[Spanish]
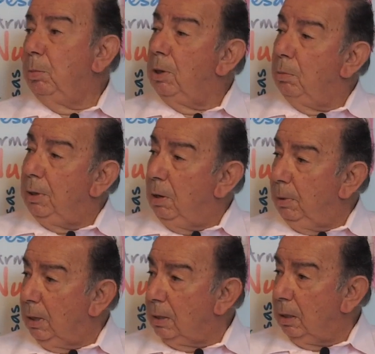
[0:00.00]
¿podría venir a
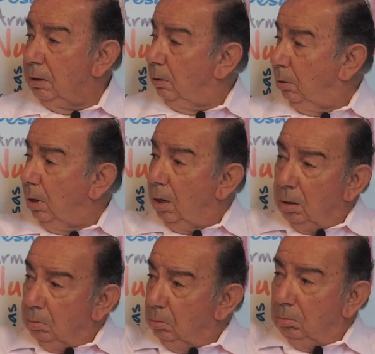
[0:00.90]
mi casa? Si estoy
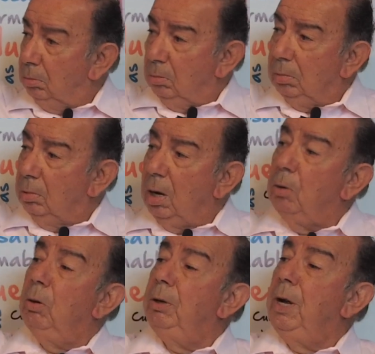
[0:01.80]
a,
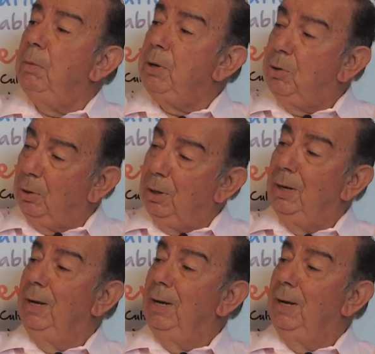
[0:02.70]
hago el diámetro de,